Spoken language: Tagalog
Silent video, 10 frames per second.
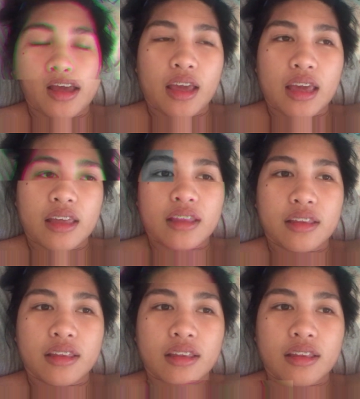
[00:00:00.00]

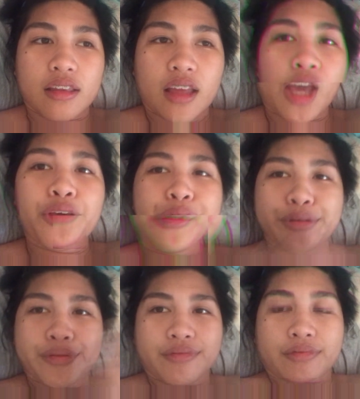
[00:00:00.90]
And,
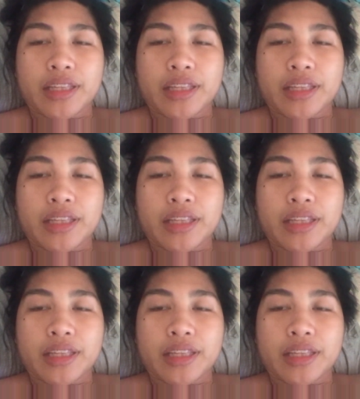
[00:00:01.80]
ayun,